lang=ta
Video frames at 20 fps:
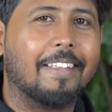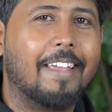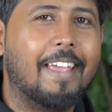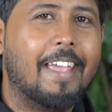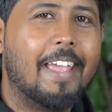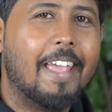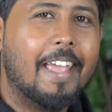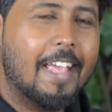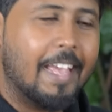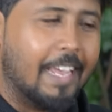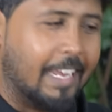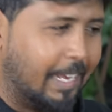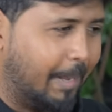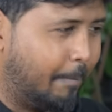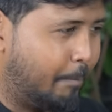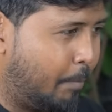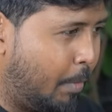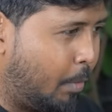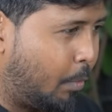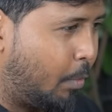இது
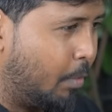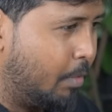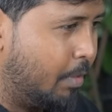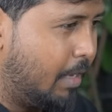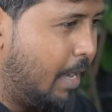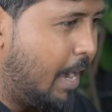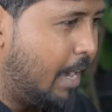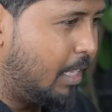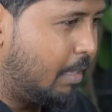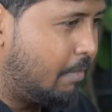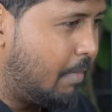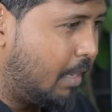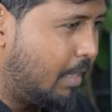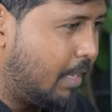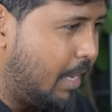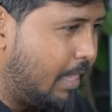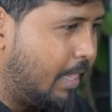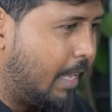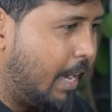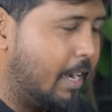இப்ப கொஞ்ச நேரத்துக்கு
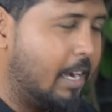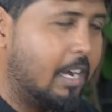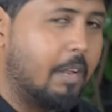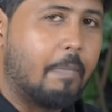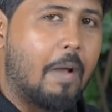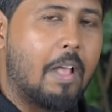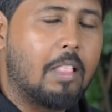முன்னாடி தான் அந்த கண்ணத்தை